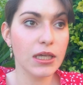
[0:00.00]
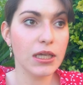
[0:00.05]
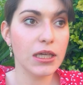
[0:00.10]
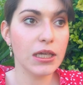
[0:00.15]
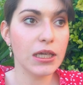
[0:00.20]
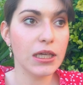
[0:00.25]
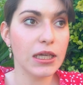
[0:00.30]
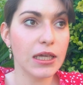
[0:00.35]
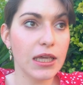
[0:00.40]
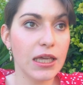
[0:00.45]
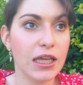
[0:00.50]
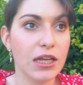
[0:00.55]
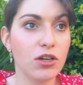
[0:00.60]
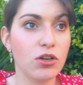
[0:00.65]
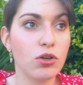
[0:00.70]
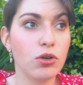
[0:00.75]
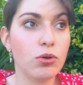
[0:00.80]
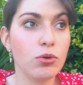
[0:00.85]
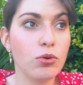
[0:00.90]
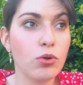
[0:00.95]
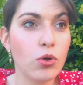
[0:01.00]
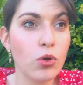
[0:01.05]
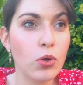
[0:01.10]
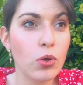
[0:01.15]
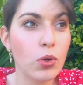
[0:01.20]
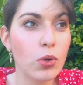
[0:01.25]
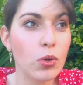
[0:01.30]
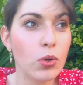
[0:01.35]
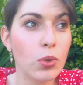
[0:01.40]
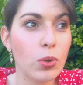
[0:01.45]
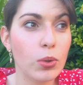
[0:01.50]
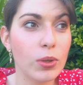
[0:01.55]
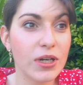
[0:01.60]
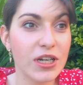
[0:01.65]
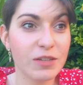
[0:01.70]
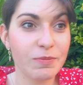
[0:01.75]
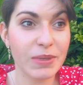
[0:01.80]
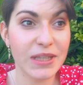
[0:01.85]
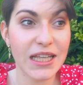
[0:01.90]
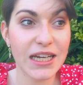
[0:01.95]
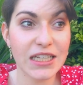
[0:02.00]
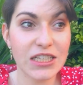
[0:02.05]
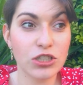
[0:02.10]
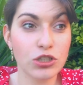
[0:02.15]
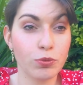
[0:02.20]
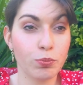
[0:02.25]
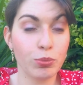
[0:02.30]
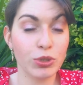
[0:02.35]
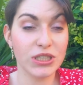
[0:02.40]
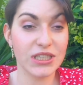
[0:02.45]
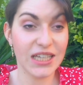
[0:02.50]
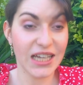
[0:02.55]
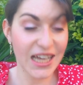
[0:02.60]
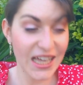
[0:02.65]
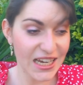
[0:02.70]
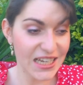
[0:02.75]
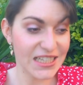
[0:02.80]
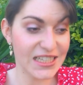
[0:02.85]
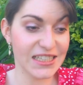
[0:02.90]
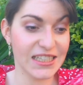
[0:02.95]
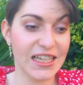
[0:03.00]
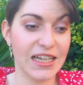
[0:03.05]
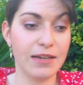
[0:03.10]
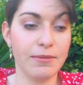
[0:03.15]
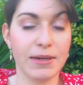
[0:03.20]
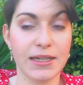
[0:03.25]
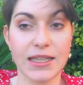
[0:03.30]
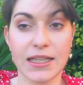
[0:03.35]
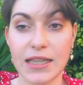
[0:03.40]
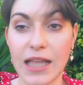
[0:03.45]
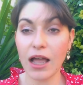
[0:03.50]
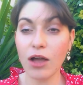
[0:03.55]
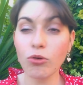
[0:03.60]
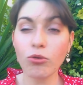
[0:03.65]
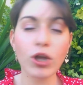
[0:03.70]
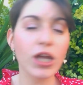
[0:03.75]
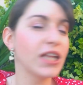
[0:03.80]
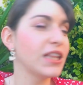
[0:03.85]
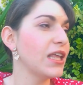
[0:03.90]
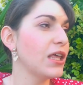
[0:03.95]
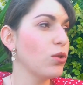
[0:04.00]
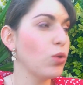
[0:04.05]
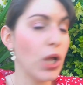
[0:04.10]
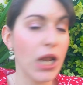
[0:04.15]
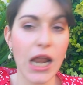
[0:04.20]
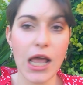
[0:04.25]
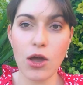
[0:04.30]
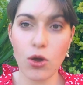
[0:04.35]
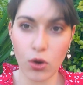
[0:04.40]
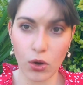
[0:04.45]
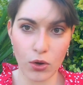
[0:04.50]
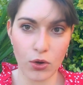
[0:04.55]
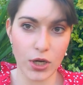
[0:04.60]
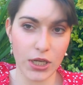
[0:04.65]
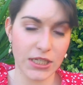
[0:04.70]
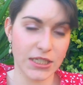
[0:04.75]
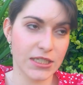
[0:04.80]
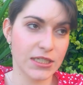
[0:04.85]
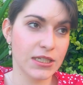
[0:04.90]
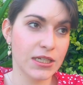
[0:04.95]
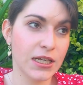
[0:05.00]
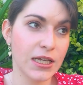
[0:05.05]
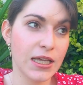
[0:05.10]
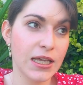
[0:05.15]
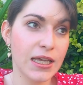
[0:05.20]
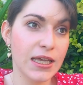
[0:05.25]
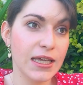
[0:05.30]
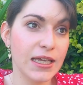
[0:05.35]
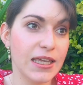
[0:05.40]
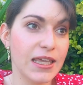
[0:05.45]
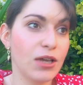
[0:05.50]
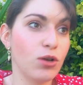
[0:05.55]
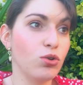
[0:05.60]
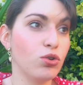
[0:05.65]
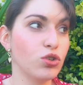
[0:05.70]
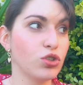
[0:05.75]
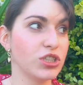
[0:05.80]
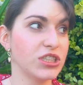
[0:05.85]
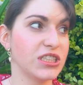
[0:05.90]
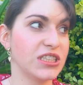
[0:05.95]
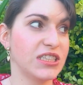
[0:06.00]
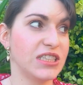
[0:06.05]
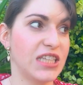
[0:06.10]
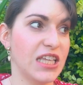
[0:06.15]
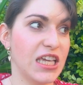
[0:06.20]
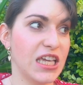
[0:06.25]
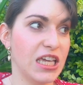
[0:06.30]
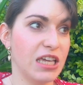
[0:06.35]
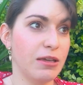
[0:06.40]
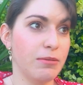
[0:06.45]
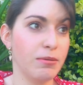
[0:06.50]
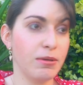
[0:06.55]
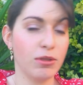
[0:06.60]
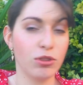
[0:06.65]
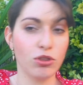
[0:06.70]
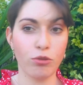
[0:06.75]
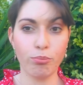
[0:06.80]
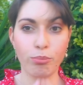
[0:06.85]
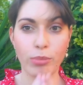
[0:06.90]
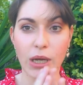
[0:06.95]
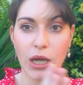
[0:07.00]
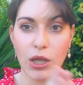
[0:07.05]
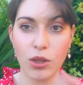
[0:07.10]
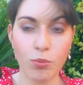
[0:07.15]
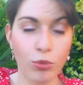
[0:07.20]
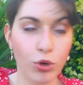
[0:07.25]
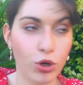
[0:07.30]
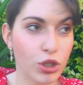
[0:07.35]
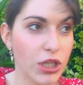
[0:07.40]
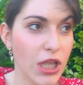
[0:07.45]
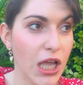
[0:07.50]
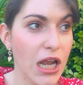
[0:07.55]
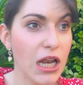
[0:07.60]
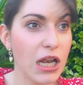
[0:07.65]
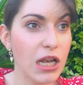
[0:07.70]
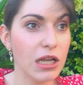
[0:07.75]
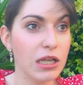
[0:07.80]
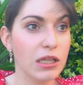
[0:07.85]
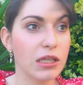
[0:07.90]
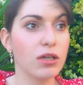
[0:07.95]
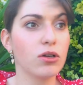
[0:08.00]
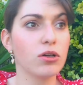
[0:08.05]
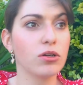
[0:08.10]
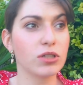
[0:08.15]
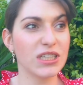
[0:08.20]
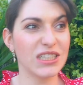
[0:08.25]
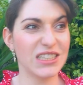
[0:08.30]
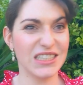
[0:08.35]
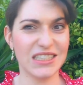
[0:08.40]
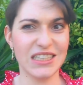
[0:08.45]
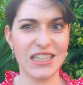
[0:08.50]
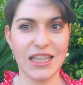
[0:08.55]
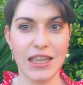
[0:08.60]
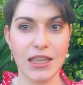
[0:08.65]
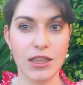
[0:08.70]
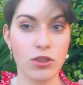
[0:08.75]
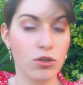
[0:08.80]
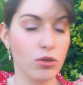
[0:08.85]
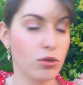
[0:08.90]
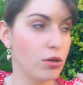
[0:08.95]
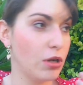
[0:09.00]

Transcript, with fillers: Y que no respetar es eso, pues dejarles esa libertad, aunque te duela horrores, que uno esté viviendo en pecado mortal, que te esté haciendo